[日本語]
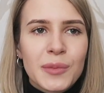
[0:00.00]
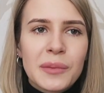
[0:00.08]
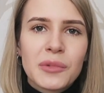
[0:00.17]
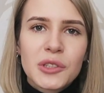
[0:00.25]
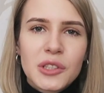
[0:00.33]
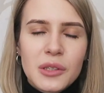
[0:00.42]
まあ、
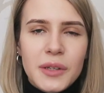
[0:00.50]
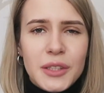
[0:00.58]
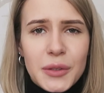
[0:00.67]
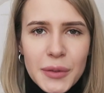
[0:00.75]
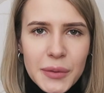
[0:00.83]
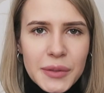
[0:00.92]
モスクワ
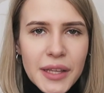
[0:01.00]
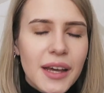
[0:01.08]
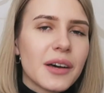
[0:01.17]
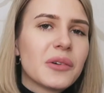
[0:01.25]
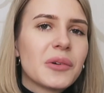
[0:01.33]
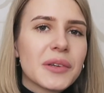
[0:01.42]
のよう
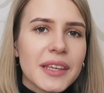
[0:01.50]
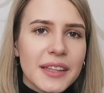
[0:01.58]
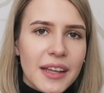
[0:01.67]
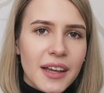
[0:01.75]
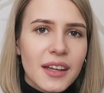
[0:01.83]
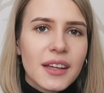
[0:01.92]
な大き
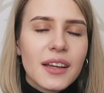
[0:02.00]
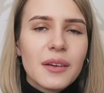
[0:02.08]
な